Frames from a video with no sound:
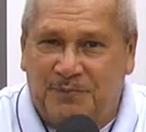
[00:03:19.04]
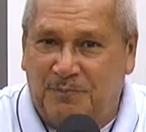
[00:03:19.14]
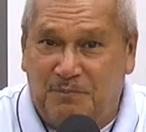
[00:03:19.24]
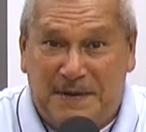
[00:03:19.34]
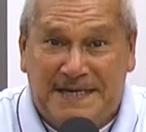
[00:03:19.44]

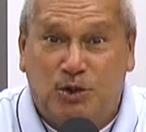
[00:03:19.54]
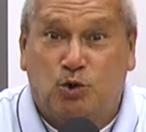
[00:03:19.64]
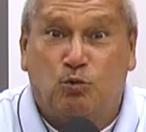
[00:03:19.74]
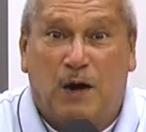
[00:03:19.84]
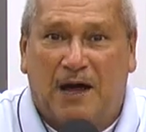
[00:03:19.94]

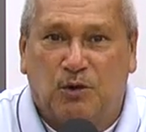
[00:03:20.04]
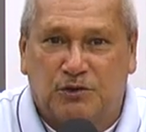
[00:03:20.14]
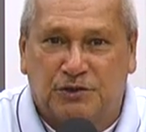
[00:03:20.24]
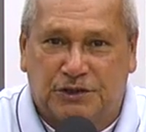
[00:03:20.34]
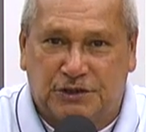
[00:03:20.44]

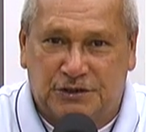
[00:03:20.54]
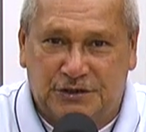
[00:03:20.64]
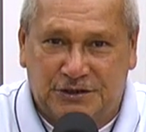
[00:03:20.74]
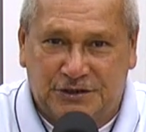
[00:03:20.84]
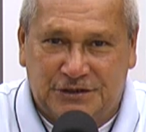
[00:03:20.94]
vinculados
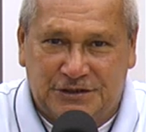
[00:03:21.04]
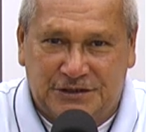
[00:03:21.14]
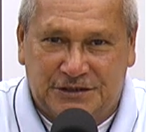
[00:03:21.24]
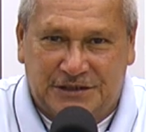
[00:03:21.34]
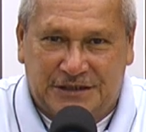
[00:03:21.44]

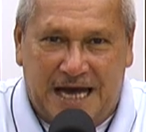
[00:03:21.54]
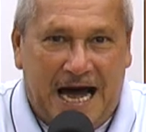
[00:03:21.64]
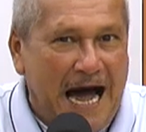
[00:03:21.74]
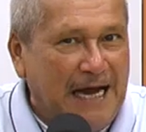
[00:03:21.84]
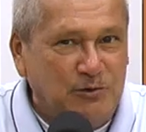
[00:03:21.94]

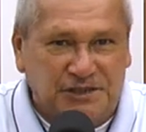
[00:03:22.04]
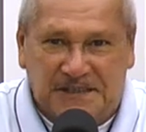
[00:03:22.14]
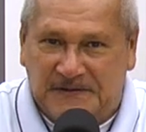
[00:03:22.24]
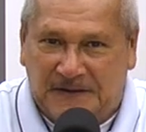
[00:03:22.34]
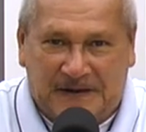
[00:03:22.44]
a los
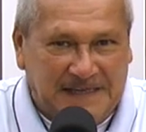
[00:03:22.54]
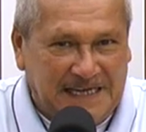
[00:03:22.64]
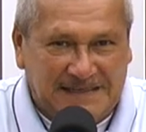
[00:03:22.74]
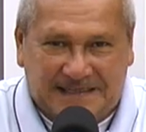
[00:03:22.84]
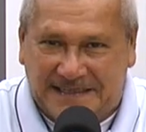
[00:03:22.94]

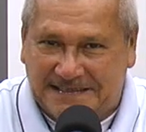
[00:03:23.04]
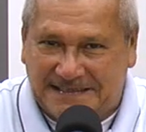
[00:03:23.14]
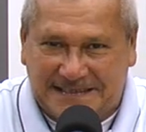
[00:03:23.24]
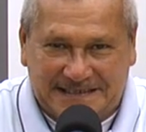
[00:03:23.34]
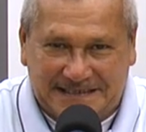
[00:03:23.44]

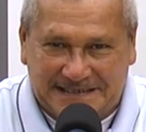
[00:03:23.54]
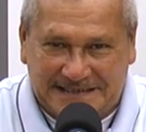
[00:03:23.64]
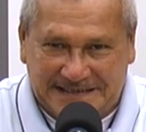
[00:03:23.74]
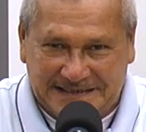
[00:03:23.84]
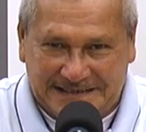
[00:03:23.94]
ingredientes,
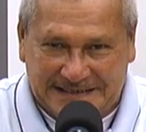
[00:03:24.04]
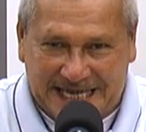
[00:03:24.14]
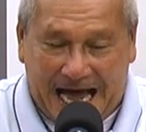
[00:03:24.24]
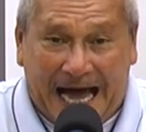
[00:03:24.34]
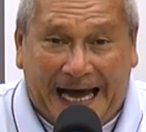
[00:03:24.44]

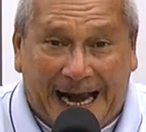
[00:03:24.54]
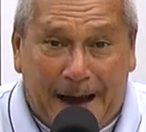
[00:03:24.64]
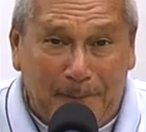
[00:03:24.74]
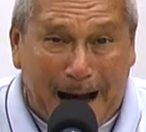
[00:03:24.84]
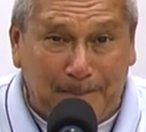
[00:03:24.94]
a la
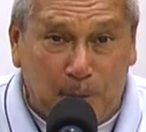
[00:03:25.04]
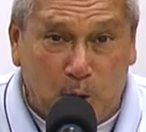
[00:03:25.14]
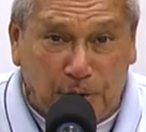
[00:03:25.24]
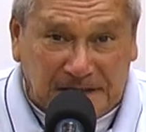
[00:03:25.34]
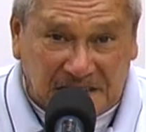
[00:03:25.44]

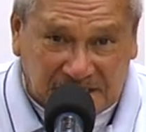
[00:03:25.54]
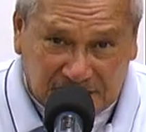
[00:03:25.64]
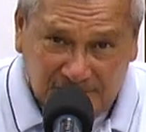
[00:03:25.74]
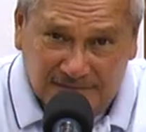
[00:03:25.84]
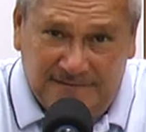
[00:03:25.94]

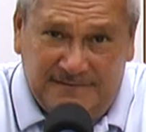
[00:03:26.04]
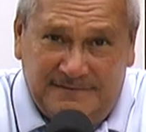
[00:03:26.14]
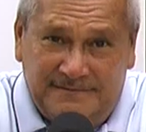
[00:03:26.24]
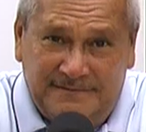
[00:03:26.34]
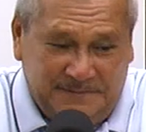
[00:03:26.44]
vaporización
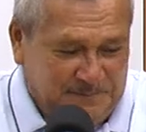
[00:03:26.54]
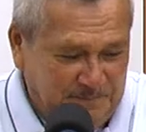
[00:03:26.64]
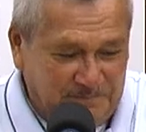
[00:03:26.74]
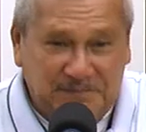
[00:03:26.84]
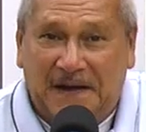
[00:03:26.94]

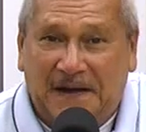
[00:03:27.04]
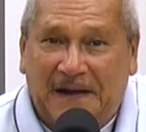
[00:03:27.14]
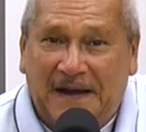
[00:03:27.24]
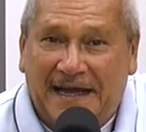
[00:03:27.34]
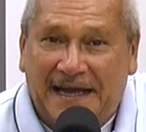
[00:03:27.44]

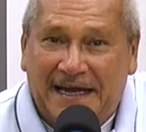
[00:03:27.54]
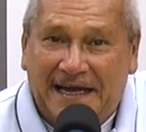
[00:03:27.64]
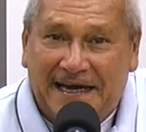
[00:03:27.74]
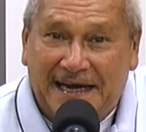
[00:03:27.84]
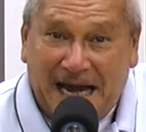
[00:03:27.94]
de
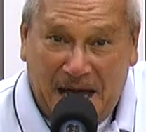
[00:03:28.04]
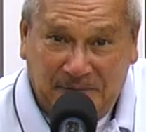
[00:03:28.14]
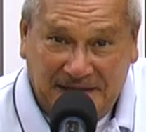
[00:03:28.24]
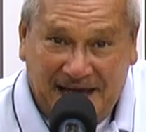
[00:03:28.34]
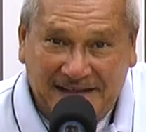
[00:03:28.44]

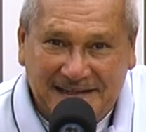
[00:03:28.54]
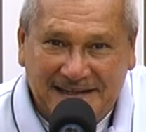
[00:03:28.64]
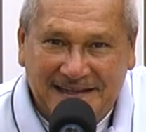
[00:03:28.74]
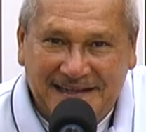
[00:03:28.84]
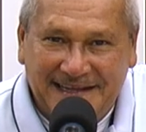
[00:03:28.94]
Navidad
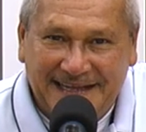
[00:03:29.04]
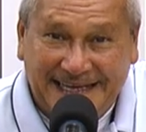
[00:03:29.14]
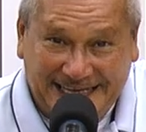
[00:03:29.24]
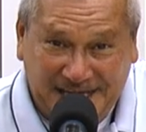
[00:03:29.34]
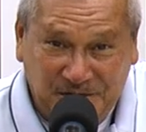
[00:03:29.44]

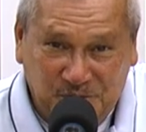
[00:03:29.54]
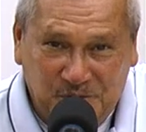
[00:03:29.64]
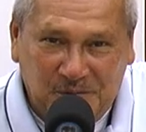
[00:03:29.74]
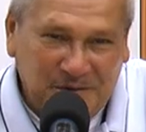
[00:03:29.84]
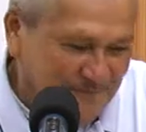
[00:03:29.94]
y Año
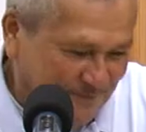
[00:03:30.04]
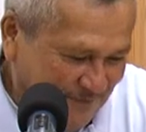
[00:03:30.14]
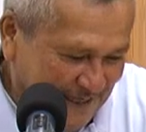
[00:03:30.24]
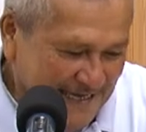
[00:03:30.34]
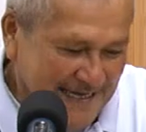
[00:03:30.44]
Nuevo.
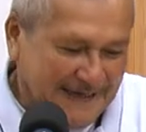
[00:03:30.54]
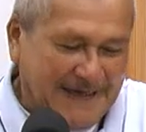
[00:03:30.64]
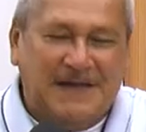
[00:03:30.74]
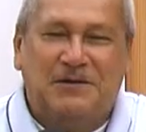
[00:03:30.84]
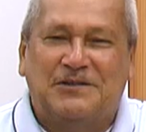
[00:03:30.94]

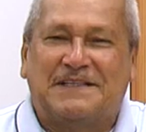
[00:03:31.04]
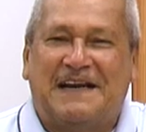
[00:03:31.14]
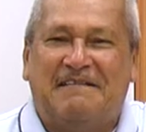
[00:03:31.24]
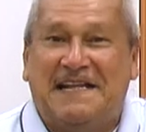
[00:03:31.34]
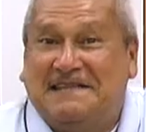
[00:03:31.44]
Queridos
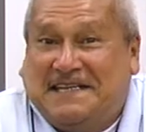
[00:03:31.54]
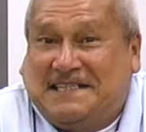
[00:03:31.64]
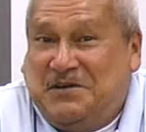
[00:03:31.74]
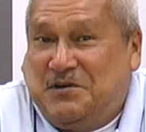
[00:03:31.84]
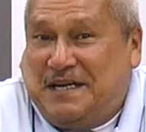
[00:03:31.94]
televidentes,
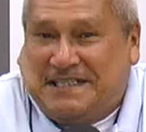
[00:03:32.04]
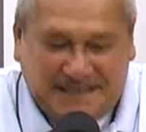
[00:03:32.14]
señoras y